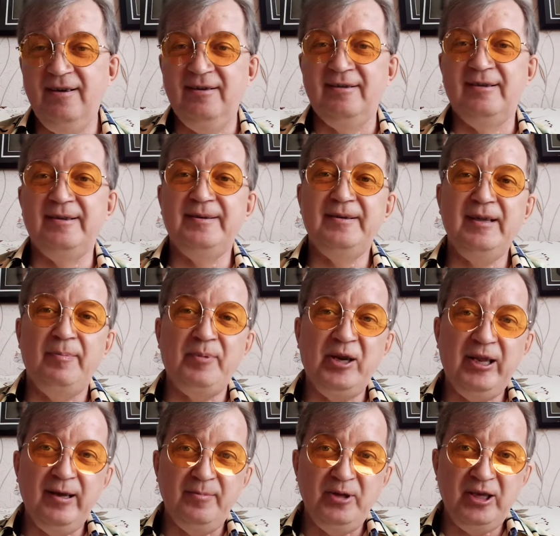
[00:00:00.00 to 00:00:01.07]
на
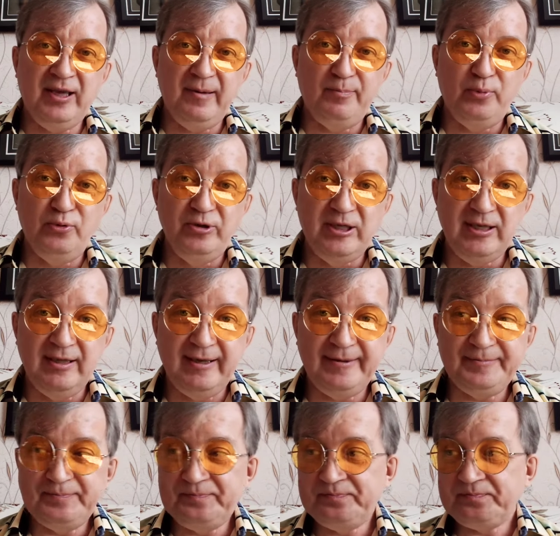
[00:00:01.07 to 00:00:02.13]
преемники
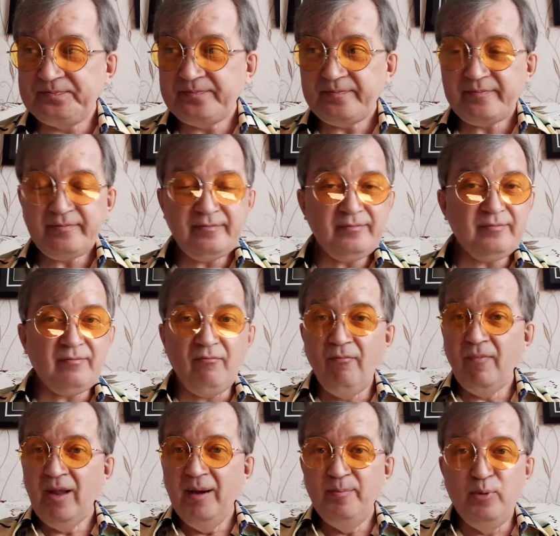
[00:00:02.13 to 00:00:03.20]
Путина
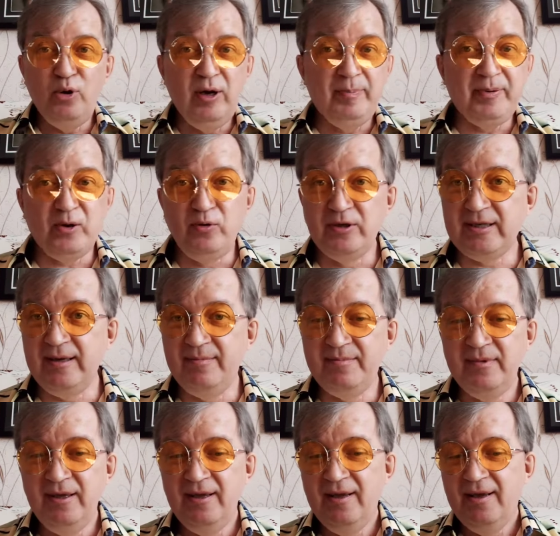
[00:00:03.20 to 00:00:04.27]
по
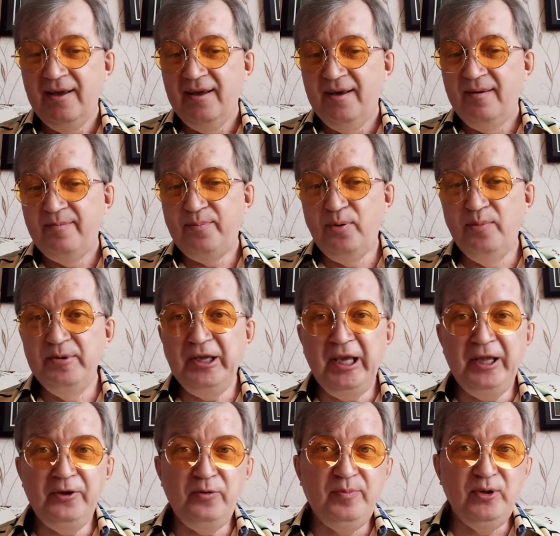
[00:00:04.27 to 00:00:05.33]
опросам по
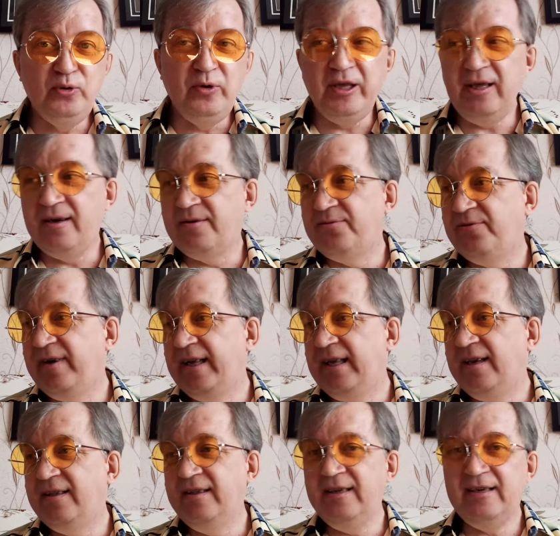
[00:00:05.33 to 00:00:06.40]
мнению блогеров
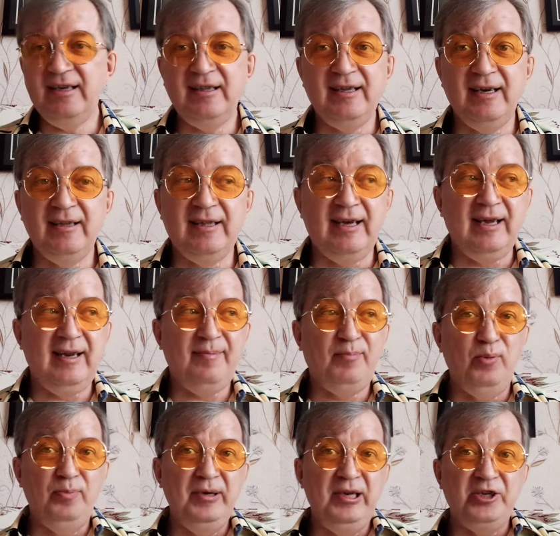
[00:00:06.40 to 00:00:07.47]
военных и так далее,
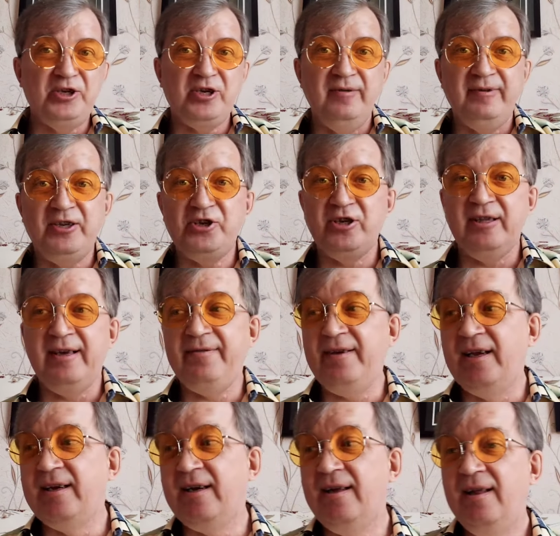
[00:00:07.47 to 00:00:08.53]
публичного
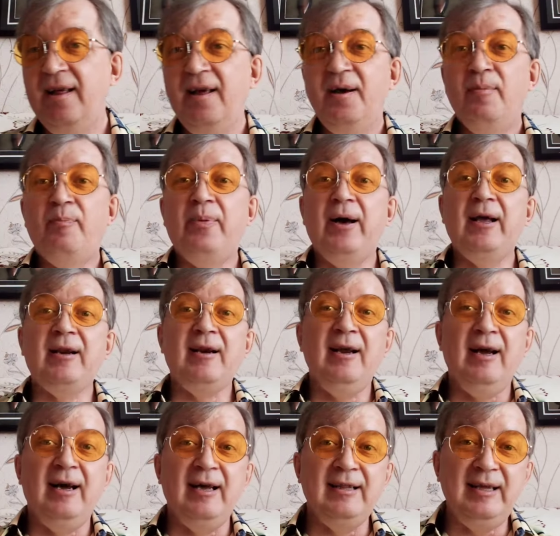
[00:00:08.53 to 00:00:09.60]
человека,
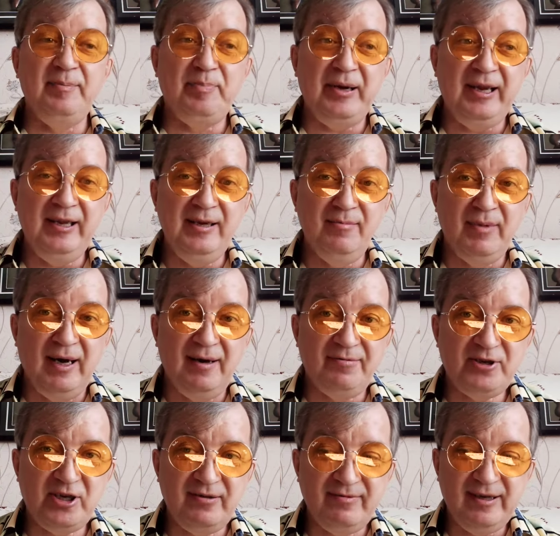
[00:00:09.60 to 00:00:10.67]
парады
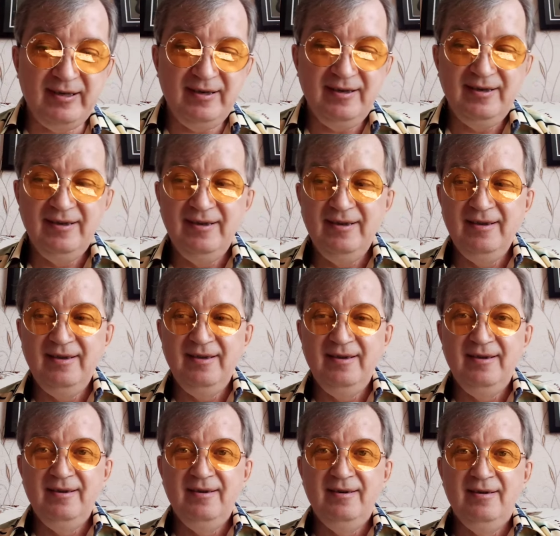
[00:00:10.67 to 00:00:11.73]
принимавшего,
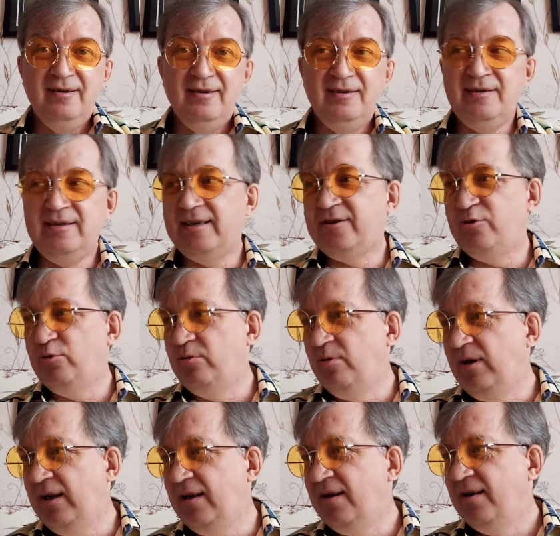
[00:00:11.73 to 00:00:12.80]

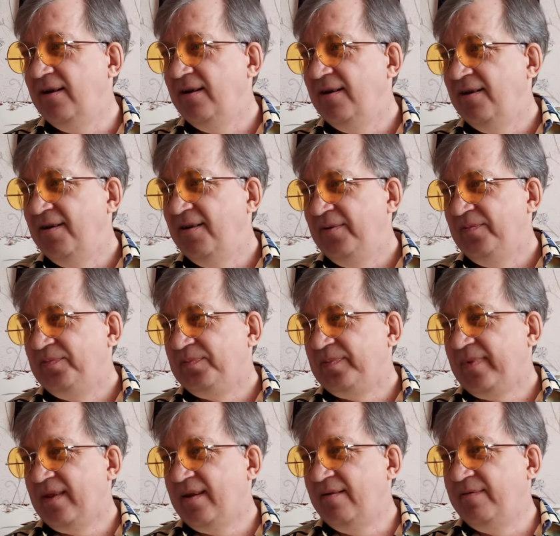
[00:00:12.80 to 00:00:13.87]
засунули
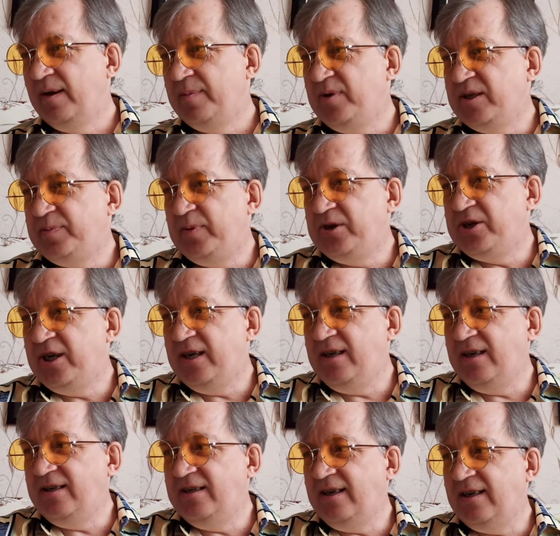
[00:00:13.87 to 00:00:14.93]
в
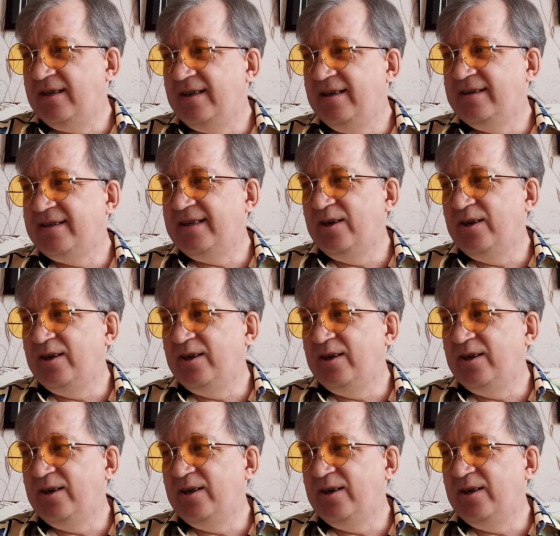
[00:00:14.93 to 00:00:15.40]
обеспечение деятельности